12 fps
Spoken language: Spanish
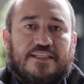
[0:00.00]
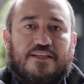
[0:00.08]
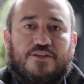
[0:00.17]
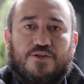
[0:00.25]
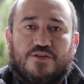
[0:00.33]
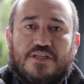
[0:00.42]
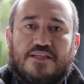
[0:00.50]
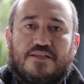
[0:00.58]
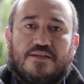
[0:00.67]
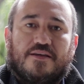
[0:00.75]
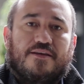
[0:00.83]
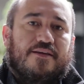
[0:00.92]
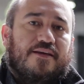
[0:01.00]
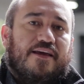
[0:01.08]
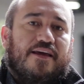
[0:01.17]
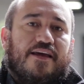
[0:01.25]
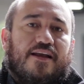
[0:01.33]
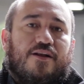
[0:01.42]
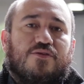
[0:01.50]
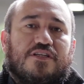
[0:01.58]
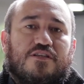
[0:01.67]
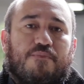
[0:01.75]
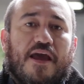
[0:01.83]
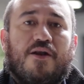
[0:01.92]
Entonces, eh, los
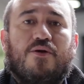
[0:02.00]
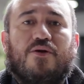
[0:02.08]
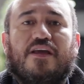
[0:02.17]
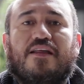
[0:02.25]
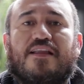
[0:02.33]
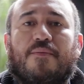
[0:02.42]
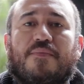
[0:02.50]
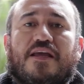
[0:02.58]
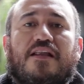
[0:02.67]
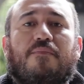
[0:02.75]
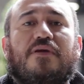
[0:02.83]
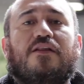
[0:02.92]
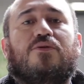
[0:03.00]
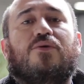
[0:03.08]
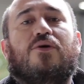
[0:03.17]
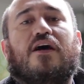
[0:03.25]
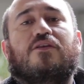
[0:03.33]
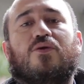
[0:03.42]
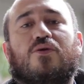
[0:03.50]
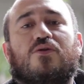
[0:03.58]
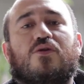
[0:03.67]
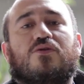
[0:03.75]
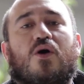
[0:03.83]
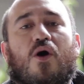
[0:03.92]
espero y también invito a todos
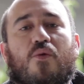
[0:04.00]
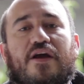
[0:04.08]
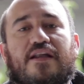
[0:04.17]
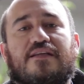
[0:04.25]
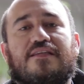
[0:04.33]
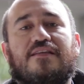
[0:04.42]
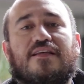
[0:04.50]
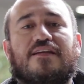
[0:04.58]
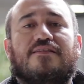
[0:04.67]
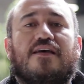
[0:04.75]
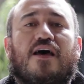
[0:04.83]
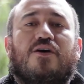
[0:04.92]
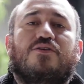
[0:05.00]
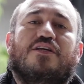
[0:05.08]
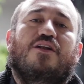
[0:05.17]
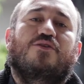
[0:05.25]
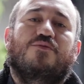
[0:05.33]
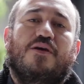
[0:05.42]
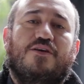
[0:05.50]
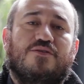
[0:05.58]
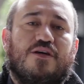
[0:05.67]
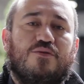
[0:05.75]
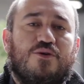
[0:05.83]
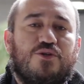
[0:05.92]
los jóvenes interesados en los
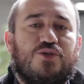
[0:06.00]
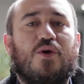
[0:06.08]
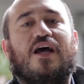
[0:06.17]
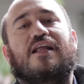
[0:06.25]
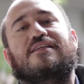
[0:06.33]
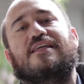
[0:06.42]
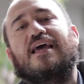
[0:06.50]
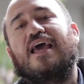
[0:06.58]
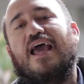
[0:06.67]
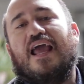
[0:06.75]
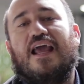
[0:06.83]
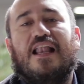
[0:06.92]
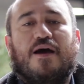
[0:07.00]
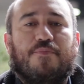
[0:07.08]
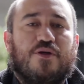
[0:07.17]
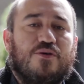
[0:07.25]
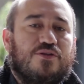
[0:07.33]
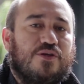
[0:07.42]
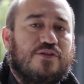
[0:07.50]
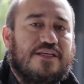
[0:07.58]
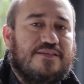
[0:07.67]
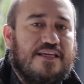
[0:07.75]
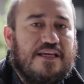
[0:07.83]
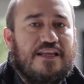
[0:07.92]
medios audiovisuales, en la producción de
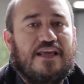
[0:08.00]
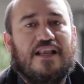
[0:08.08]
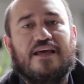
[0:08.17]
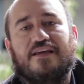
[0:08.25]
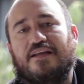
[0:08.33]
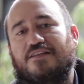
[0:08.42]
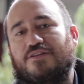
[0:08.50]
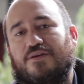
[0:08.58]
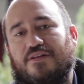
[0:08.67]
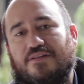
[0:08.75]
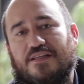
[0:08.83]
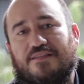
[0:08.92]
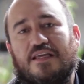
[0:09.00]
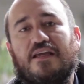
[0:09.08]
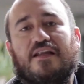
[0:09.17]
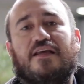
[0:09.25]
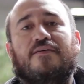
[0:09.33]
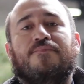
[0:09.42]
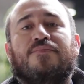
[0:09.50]
cine, en la dirección de cine,